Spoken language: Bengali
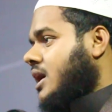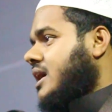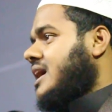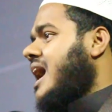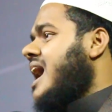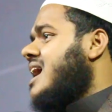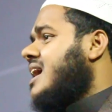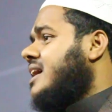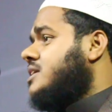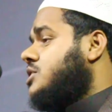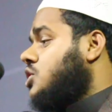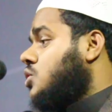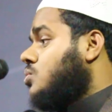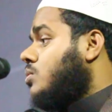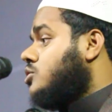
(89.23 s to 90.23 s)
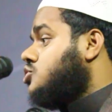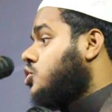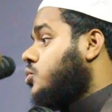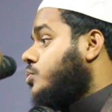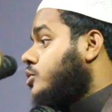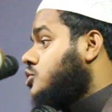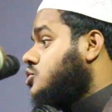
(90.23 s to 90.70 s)
এই আড়াই তিন বছর
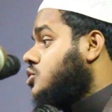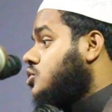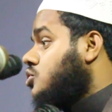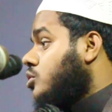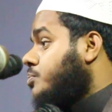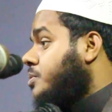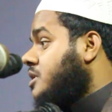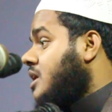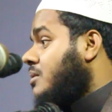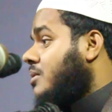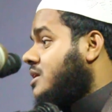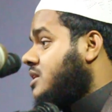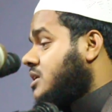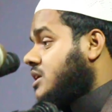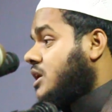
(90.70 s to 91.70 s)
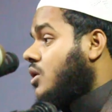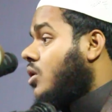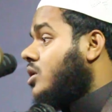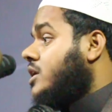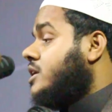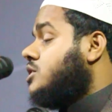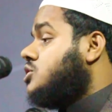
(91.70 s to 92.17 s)
পর্যন্ত পিতামাতাকে
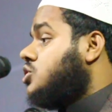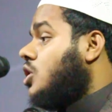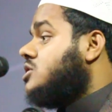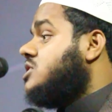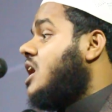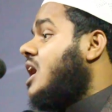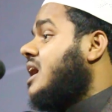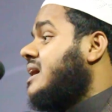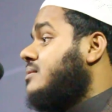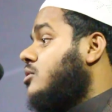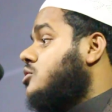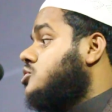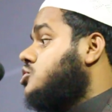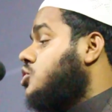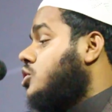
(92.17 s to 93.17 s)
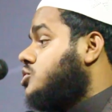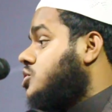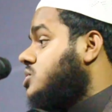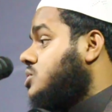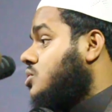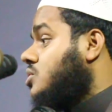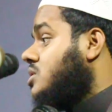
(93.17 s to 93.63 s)
অনেক সজাগ এবং
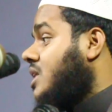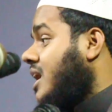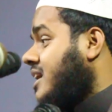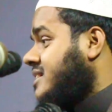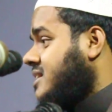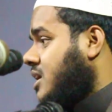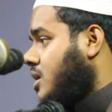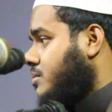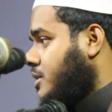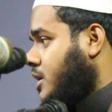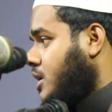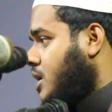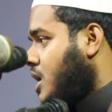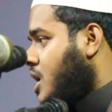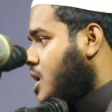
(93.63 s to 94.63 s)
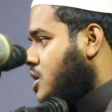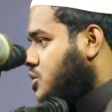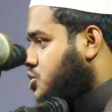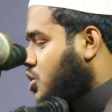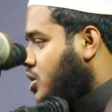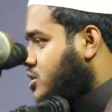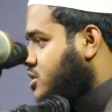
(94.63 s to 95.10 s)
সচেতন থাকতে হবে
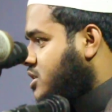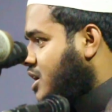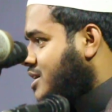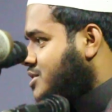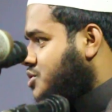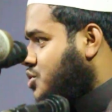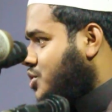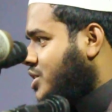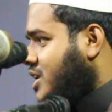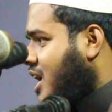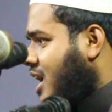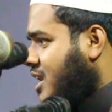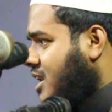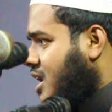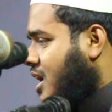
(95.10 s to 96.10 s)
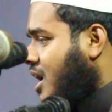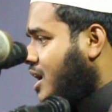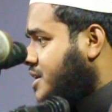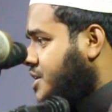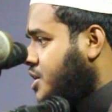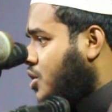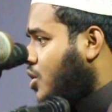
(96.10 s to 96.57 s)
সন্তান যদি
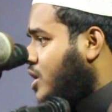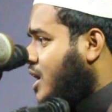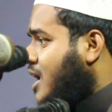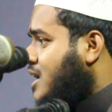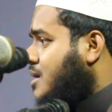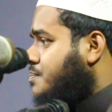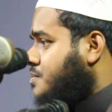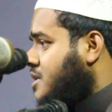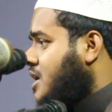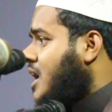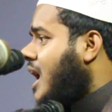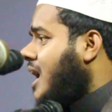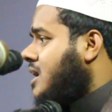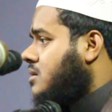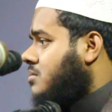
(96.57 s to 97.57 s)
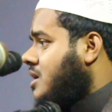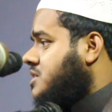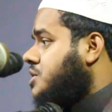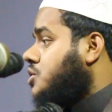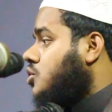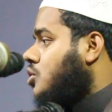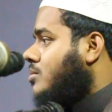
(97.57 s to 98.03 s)
কান্নাকাটি করে আর আপনি গান
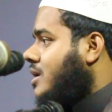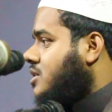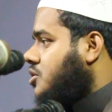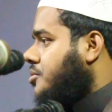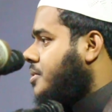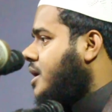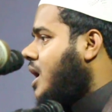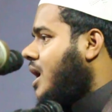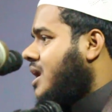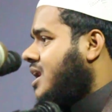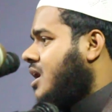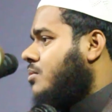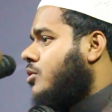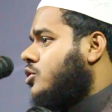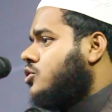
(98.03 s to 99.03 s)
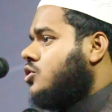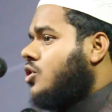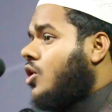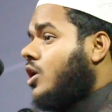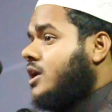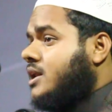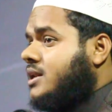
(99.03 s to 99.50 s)
বাজানোর মাধ্যমে কান্না বন্ধ
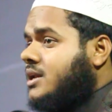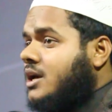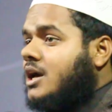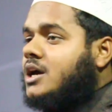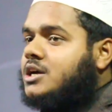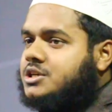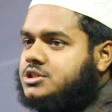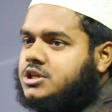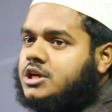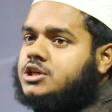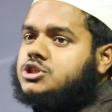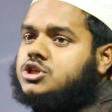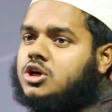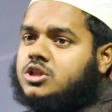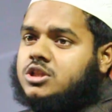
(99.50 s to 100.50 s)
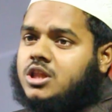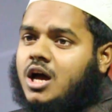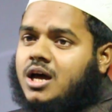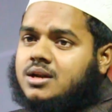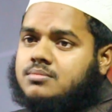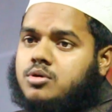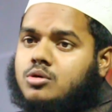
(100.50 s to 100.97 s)
করেন সেই
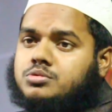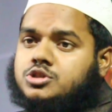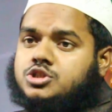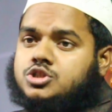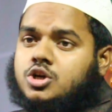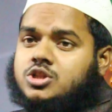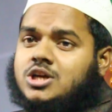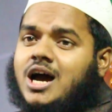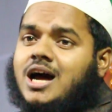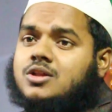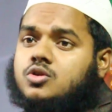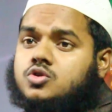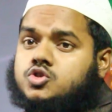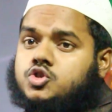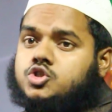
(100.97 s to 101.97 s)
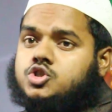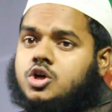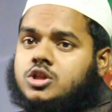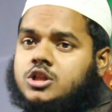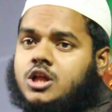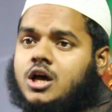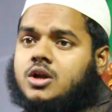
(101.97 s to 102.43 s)
সন্তান ভবিষ্যতে আদর্শ
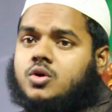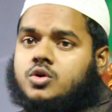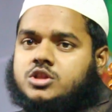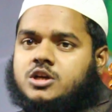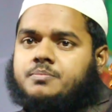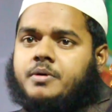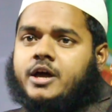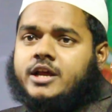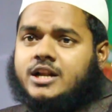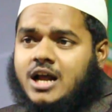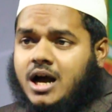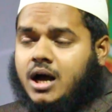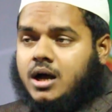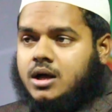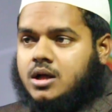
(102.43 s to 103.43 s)
সন্তান হতে পারে না